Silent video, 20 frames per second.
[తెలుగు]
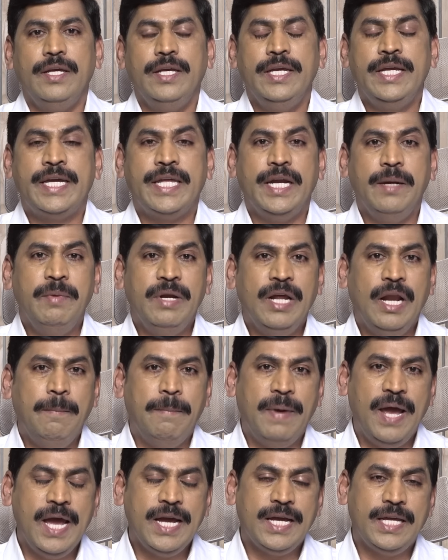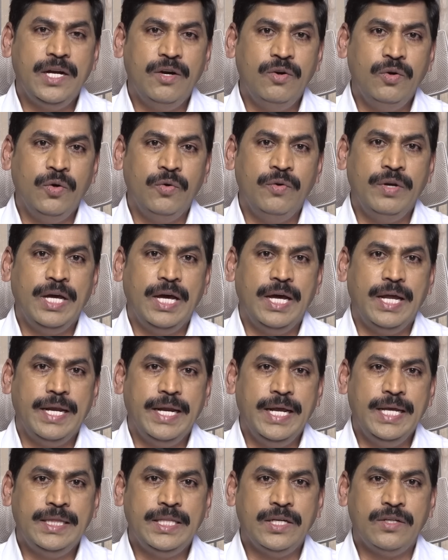ఈ క్రిమినల్ బ్యాక్గ్రౌండ్ ఉన్న
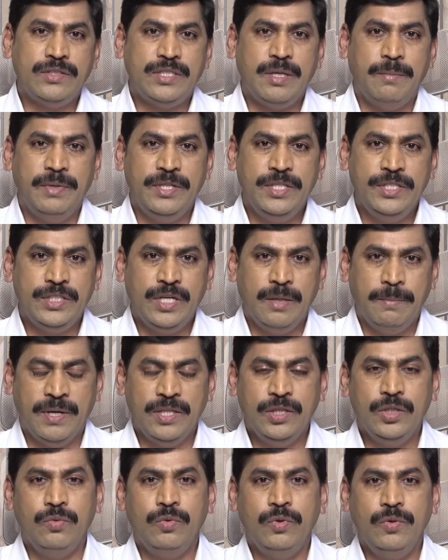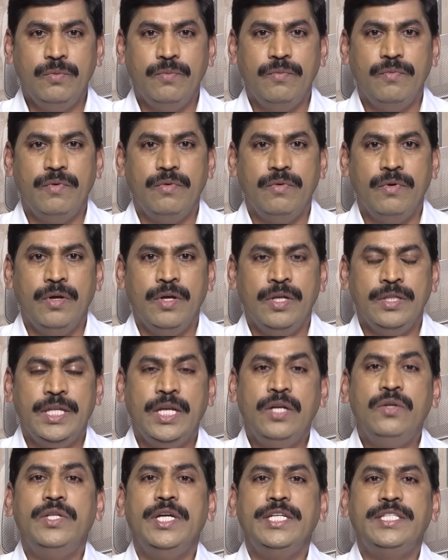నేతకు సంబంధించిన బంధువు
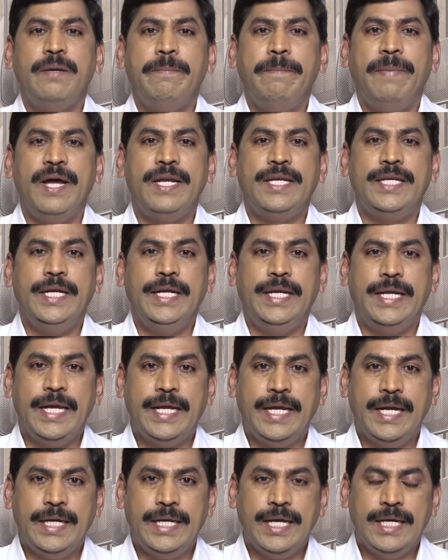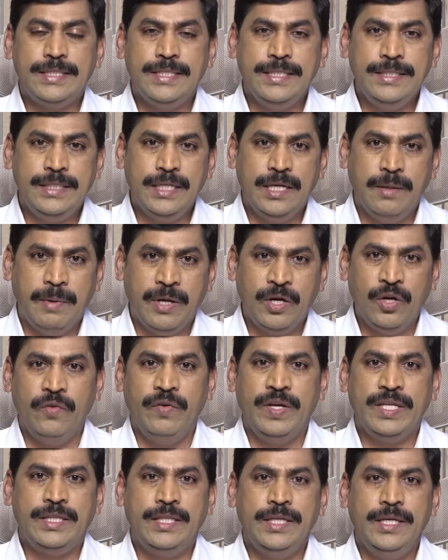తెలుగుదేశం పార్టీ టికెట్ ఆశించిన మరో
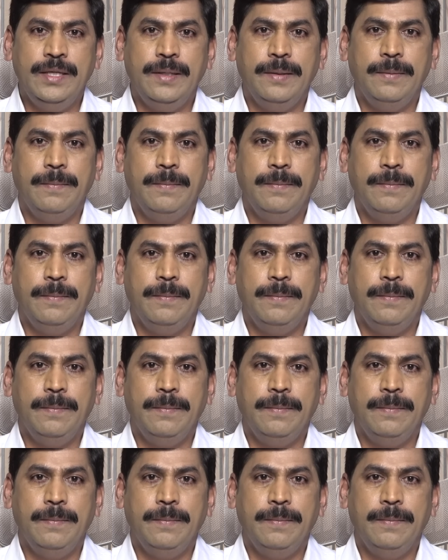వ్యక్తి